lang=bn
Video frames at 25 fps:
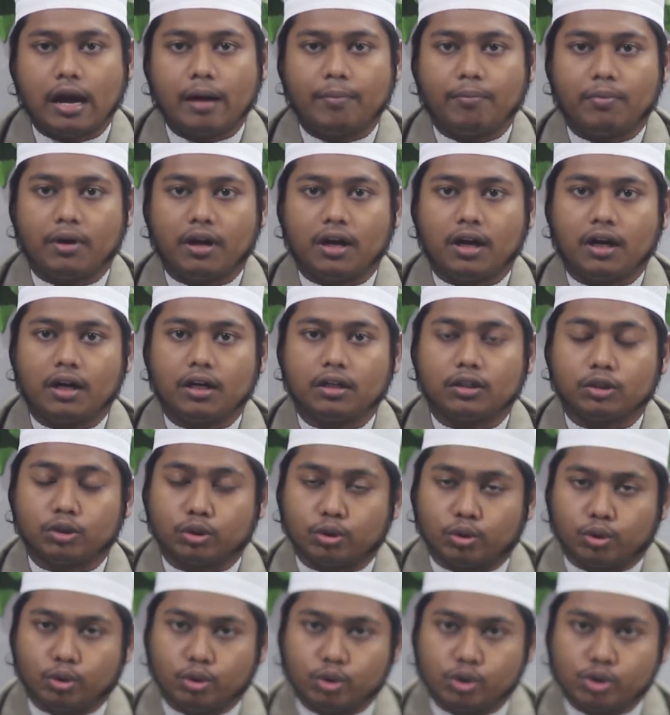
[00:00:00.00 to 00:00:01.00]
আমরা
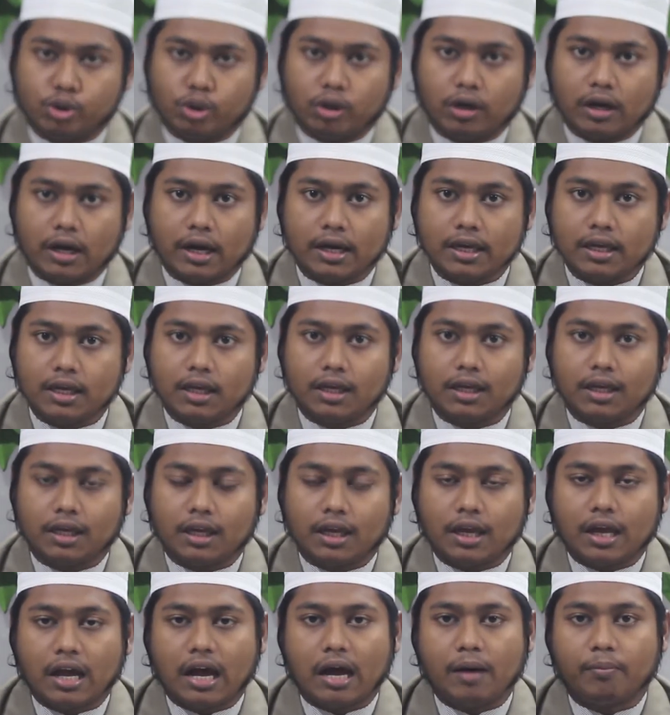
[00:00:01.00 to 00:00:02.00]
ঘুষও খাই
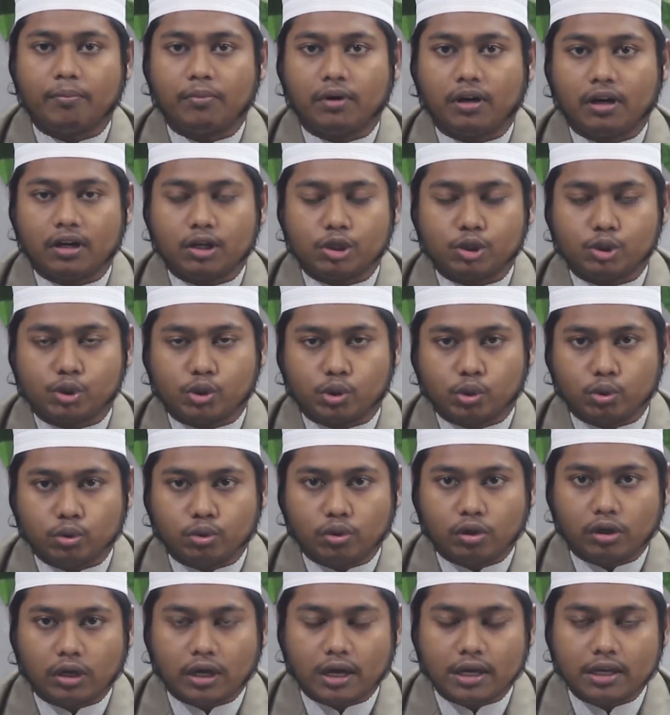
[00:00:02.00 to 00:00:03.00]
আমরা
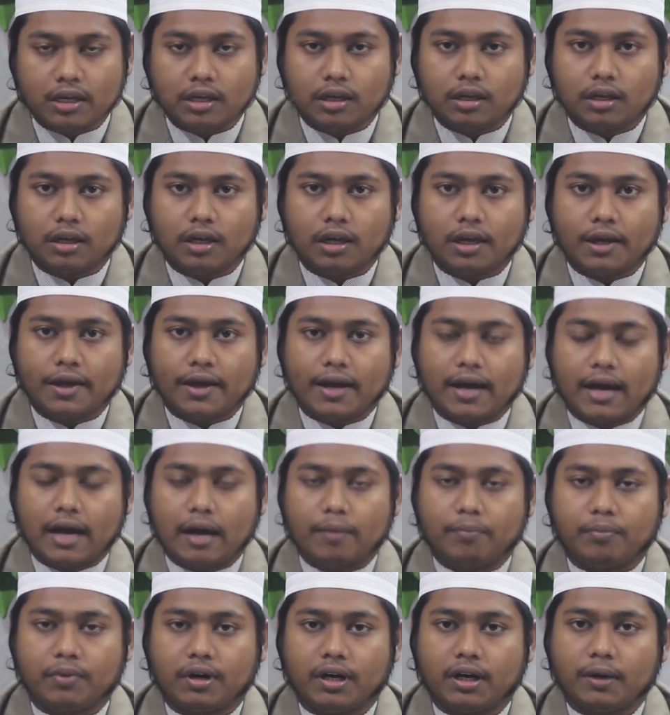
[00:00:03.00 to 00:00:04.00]
সুদও খাই
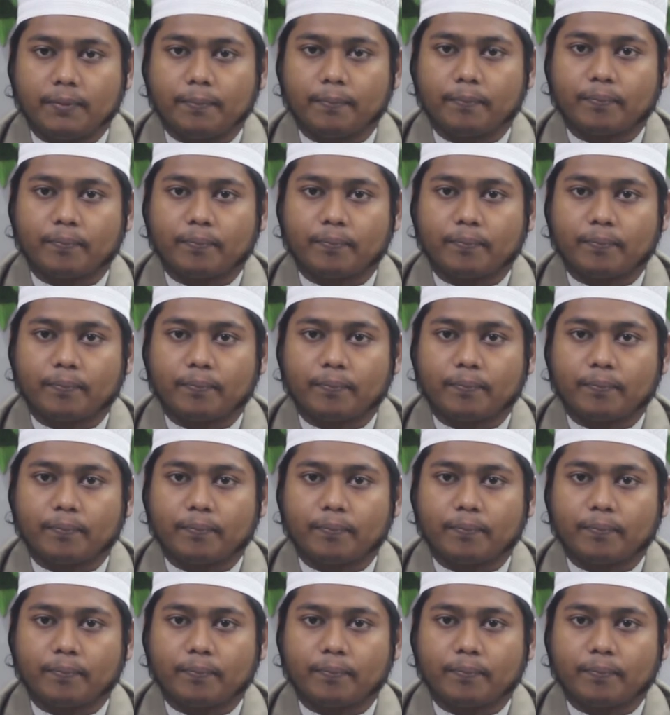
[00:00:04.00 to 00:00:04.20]
আমরা